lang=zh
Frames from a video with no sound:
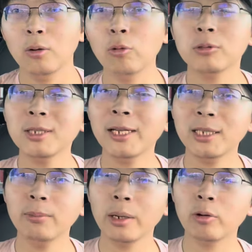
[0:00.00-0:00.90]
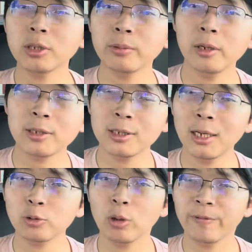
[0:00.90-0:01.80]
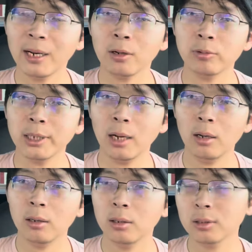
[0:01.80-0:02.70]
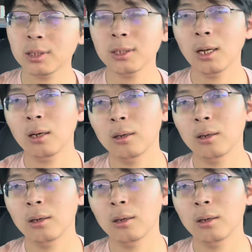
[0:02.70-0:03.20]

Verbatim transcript: 五十年前，美国是不是世界上最发达的国家？是啊。